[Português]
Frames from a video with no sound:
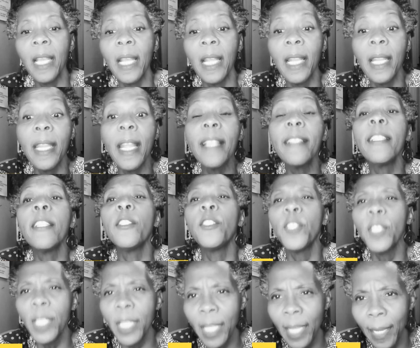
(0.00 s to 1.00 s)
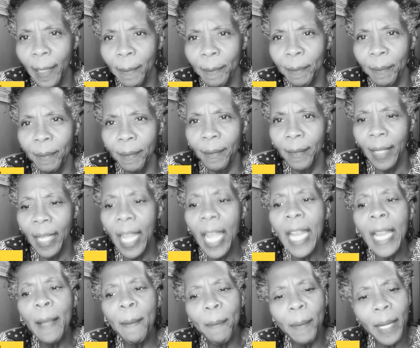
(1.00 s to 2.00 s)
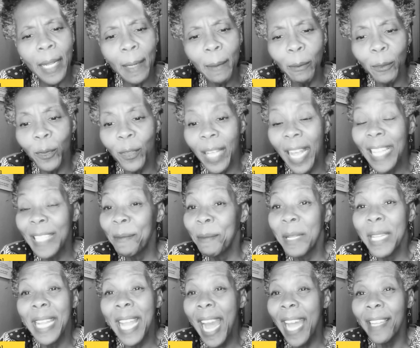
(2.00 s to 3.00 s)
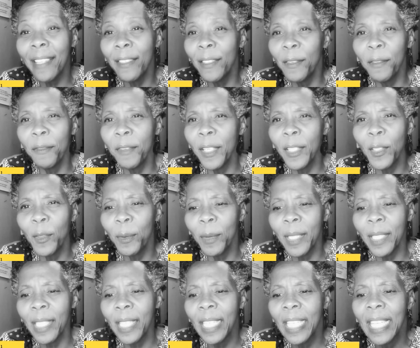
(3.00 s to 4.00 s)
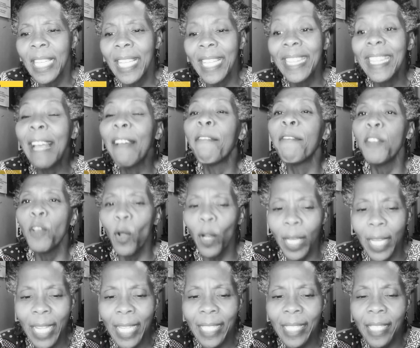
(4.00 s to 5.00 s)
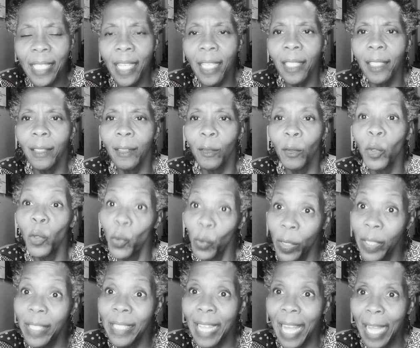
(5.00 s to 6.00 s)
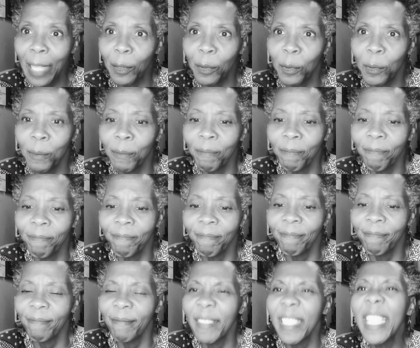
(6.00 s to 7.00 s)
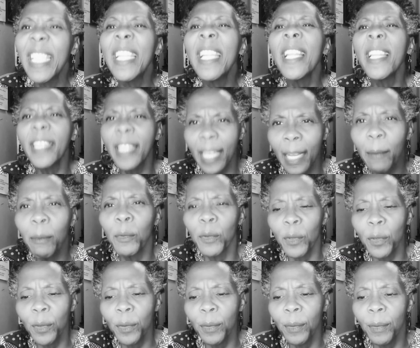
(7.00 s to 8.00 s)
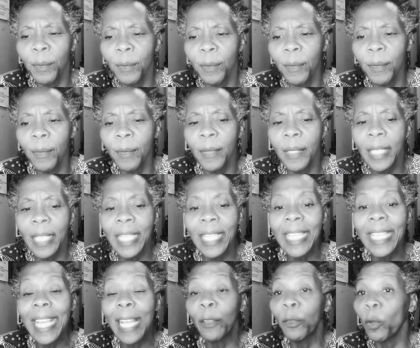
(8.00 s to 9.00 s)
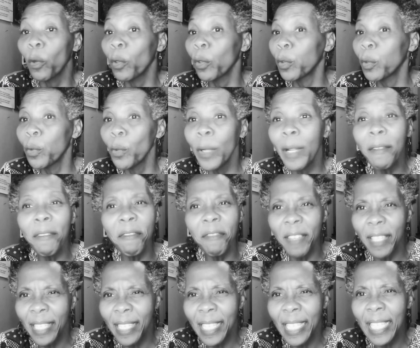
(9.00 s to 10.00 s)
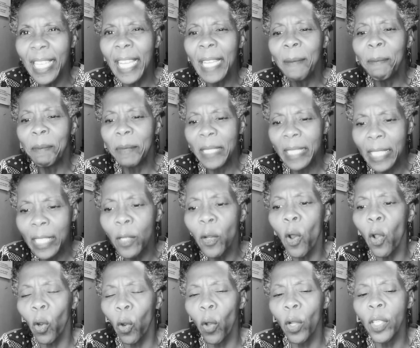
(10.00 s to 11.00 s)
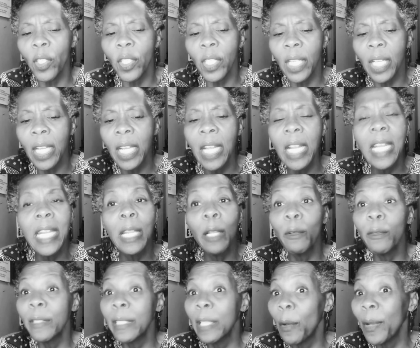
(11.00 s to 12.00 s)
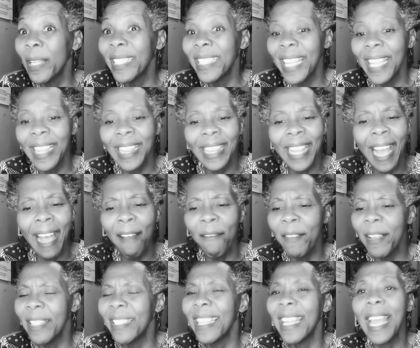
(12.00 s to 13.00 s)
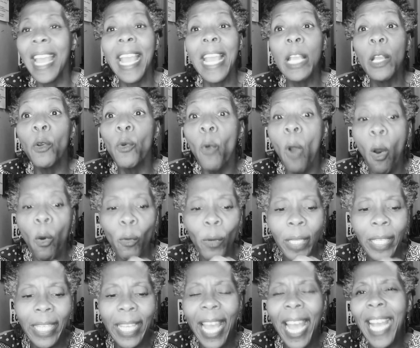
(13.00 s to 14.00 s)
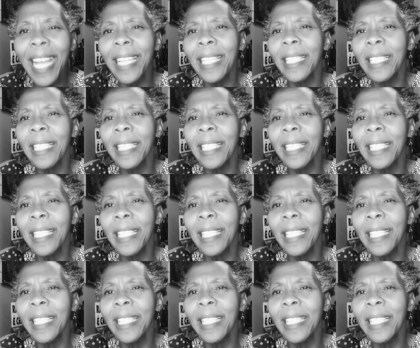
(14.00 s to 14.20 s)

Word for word: Nesse dia, relembramos as milhares de vítimas da violência do Estado e gritamos que a tortura física e psicológica não são aceitáveis em qualquer